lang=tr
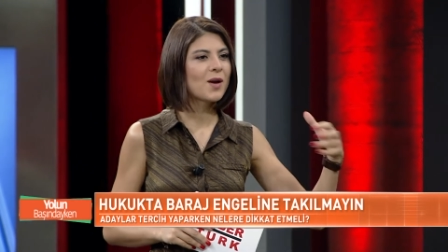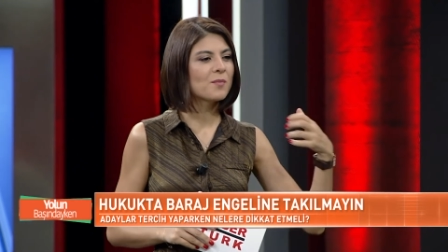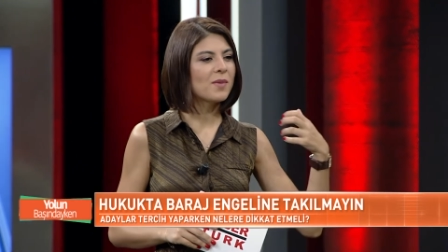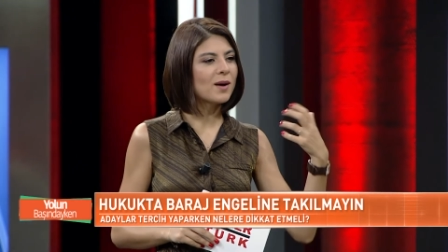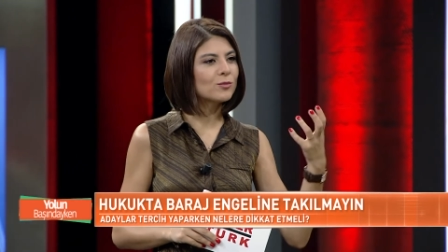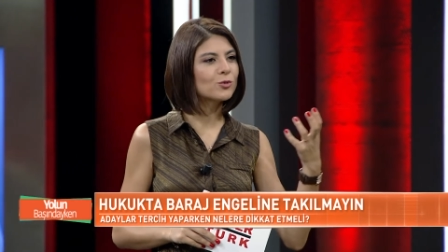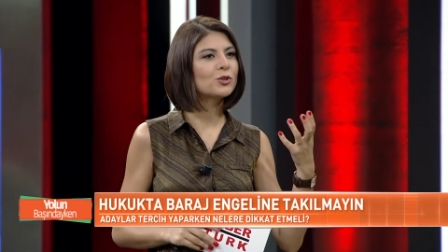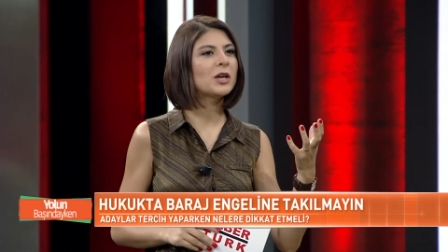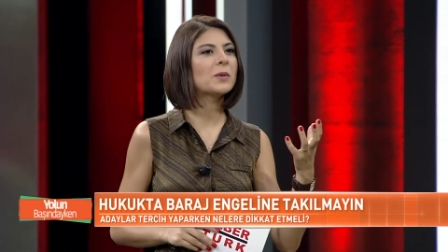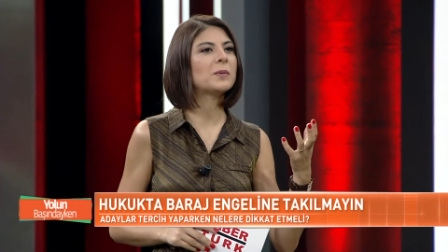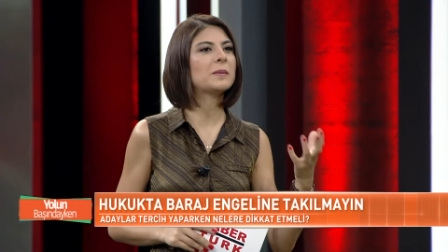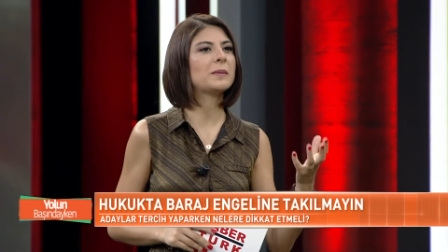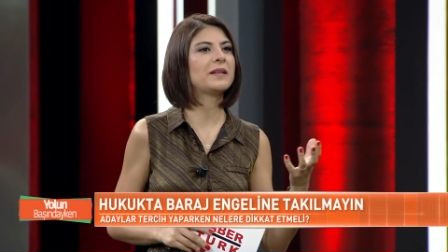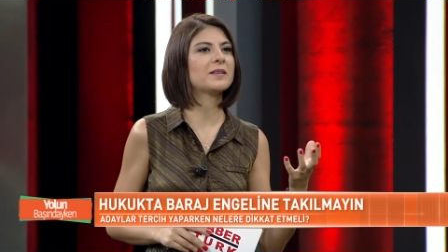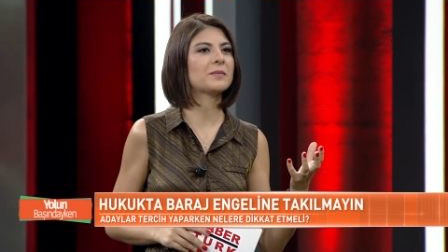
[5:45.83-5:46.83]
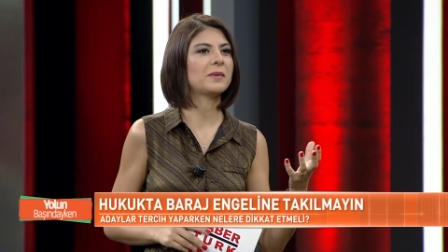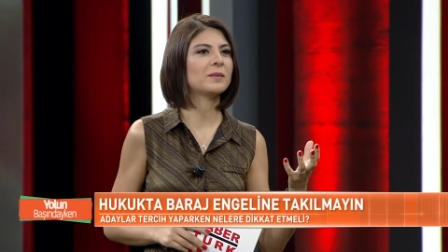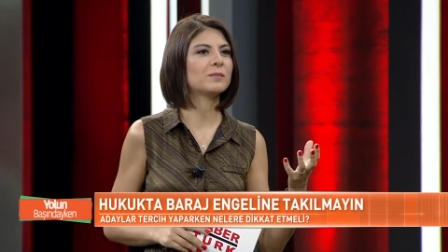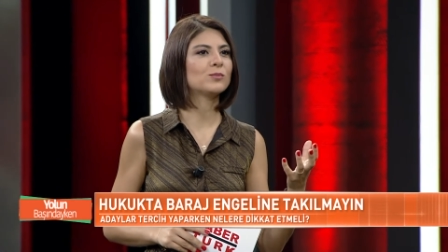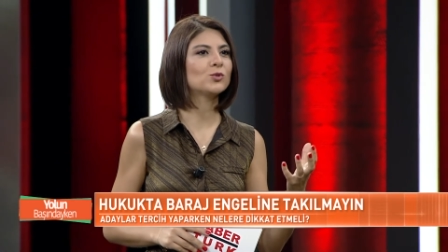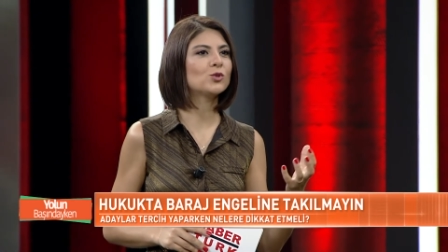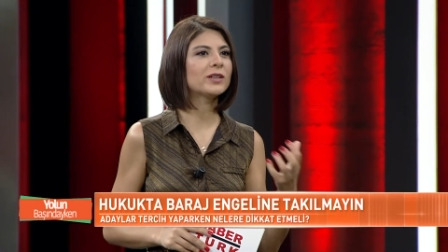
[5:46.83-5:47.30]
Ben bunu yapabilir
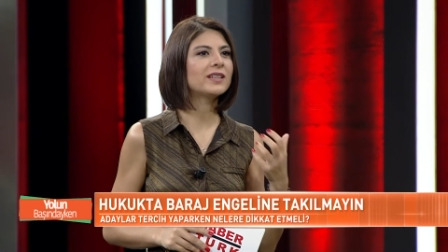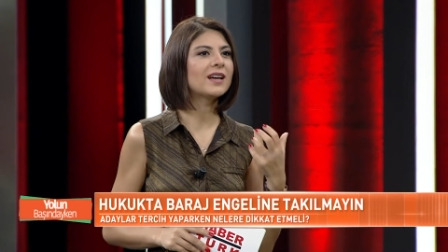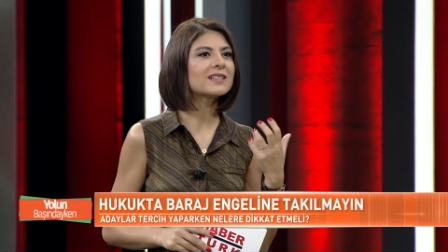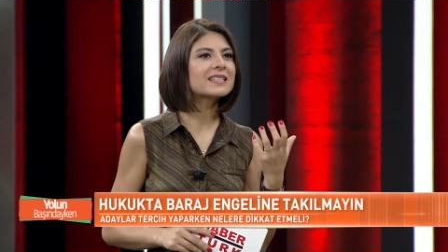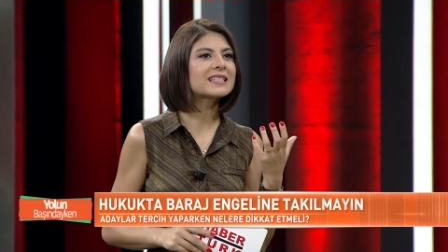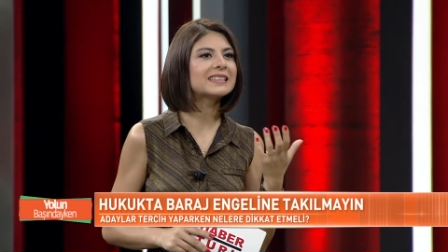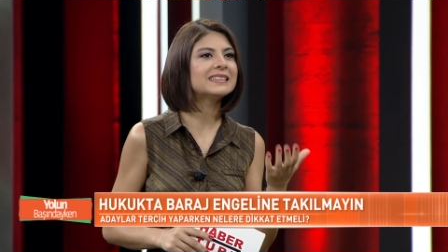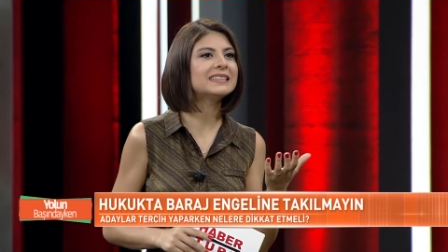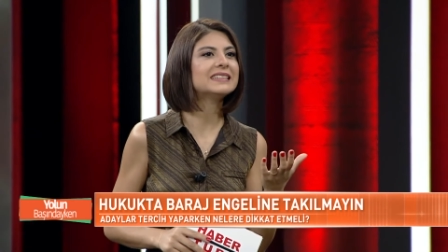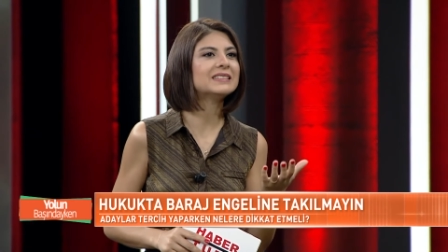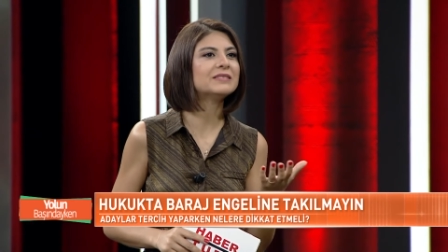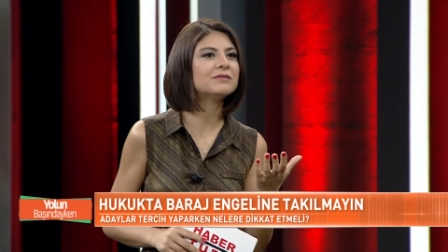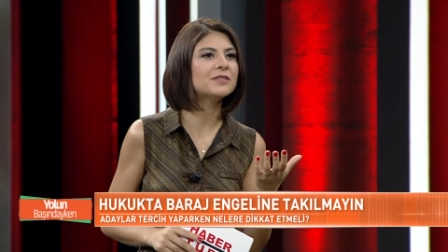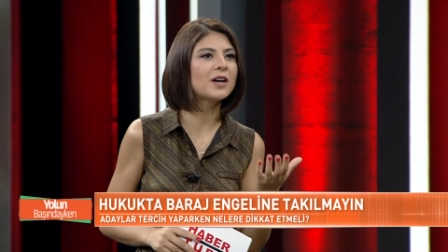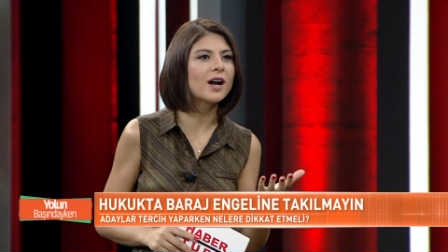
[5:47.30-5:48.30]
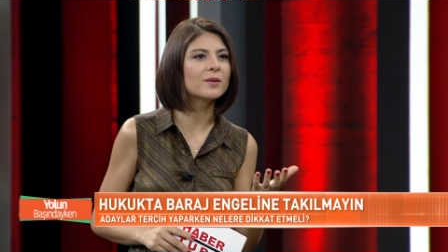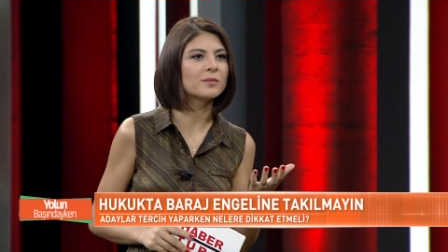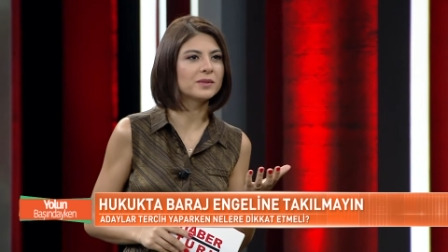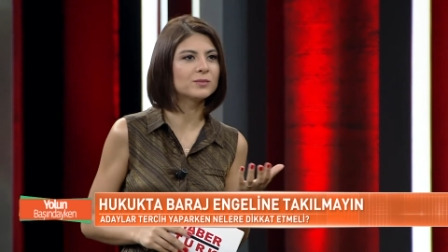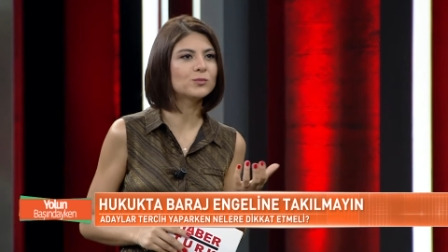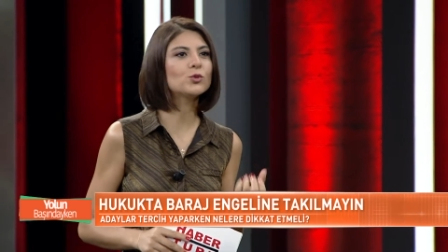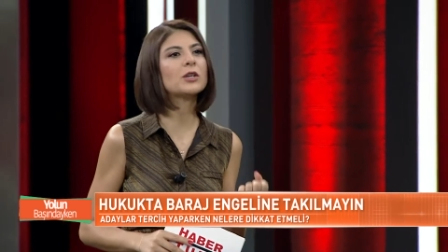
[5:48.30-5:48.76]
miyim? Buna yatkınlığım var evet. mı?
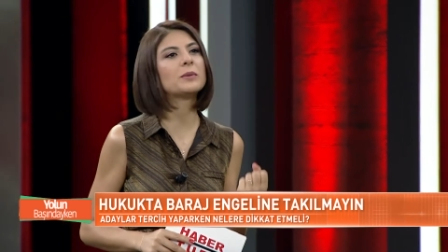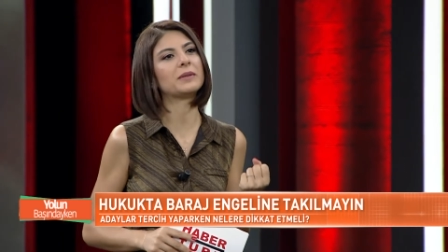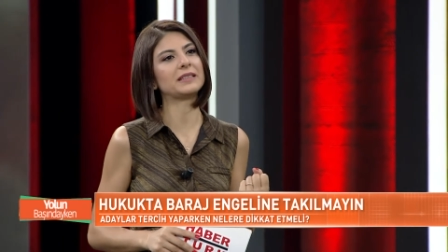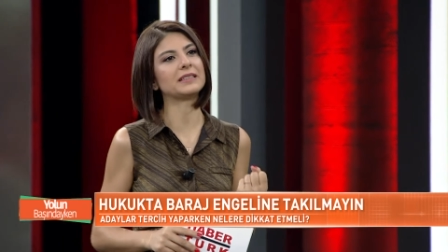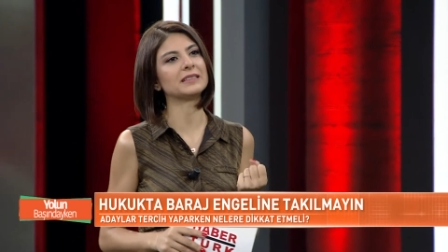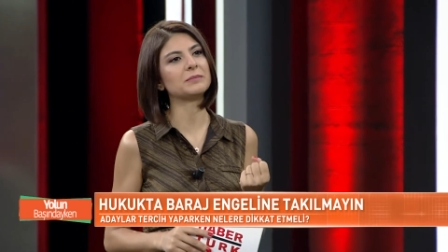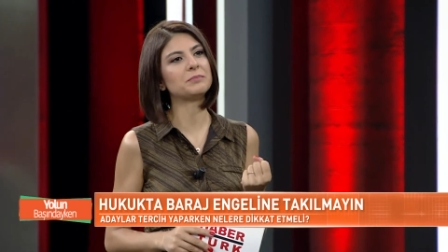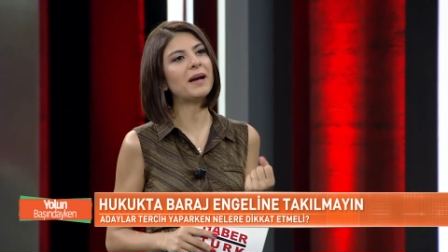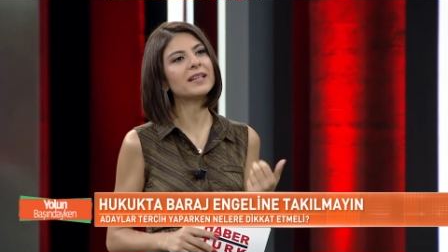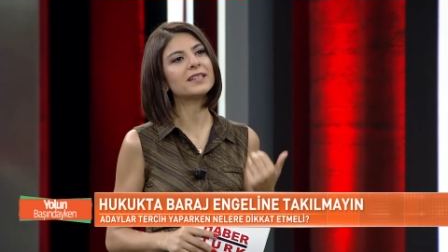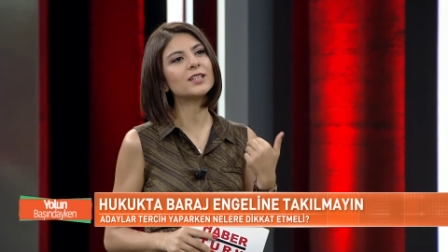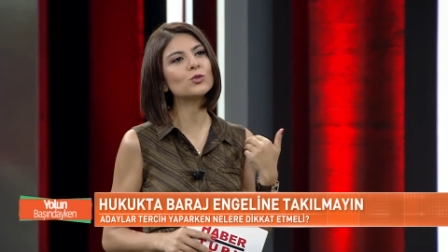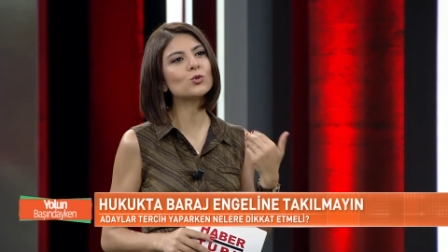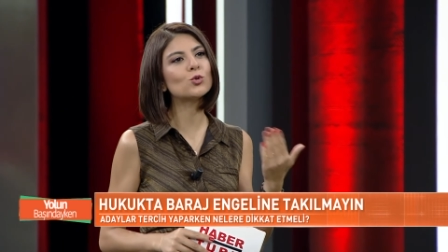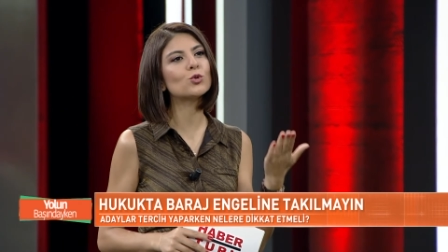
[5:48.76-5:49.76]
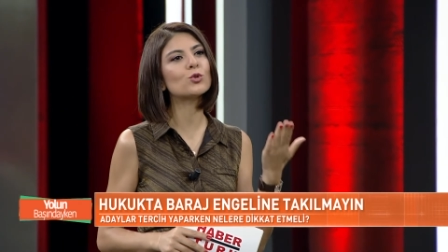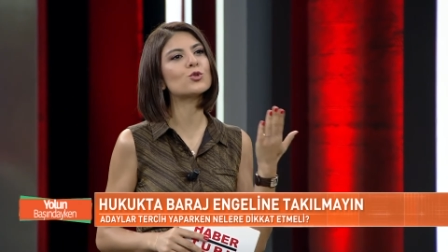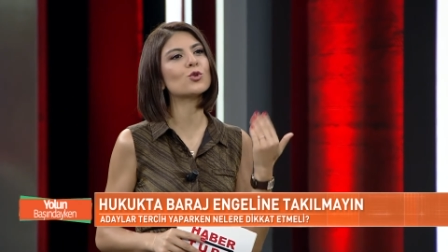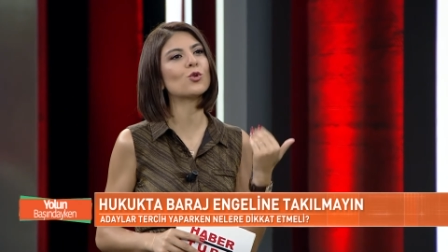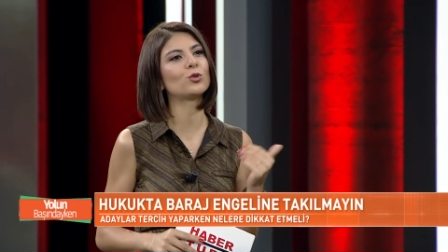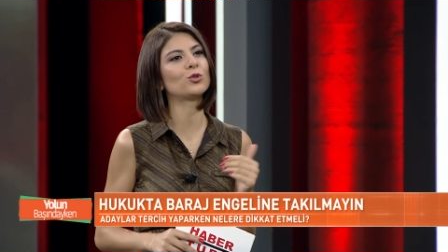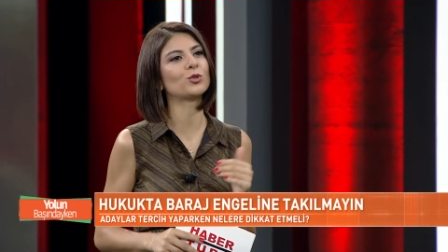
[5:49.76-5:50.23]
Buna bakın. Benden
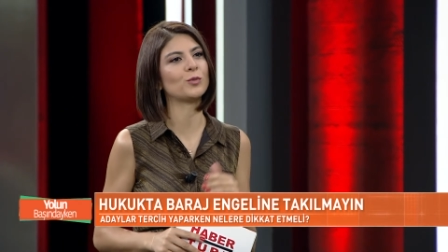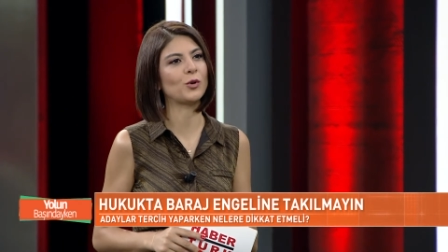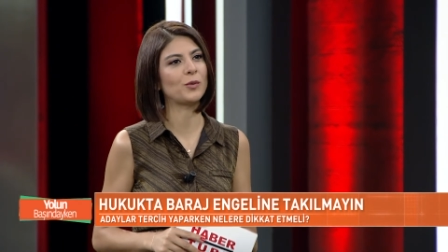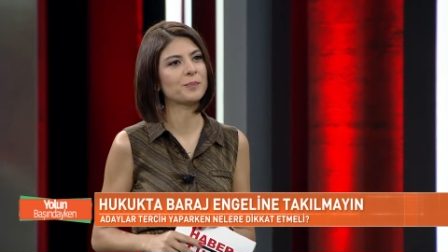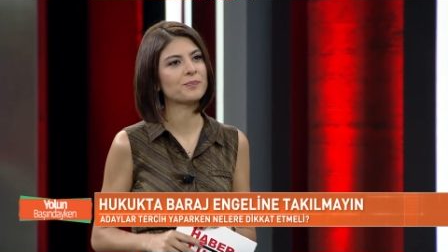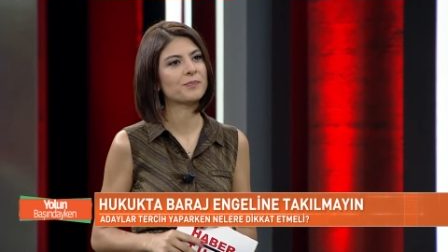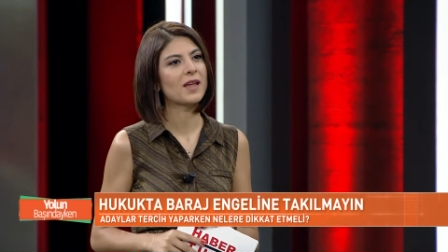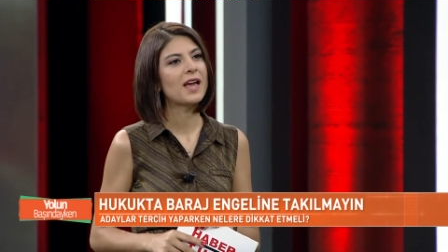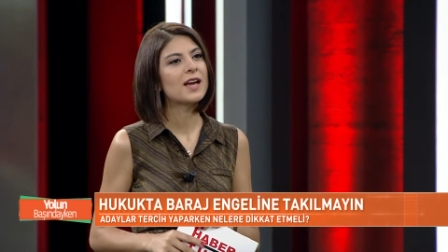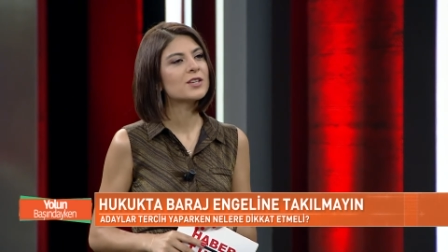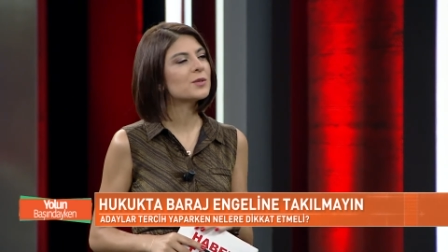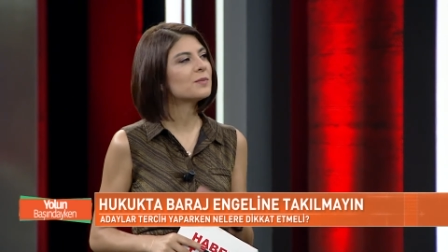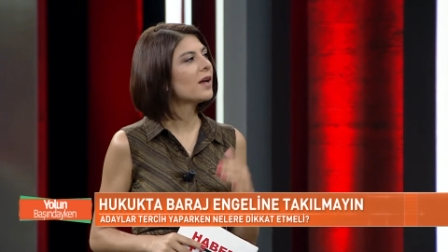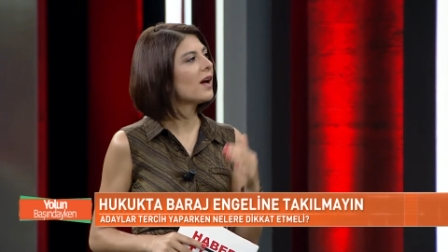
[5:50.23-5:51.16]
hukukçu olur mu? Şimdi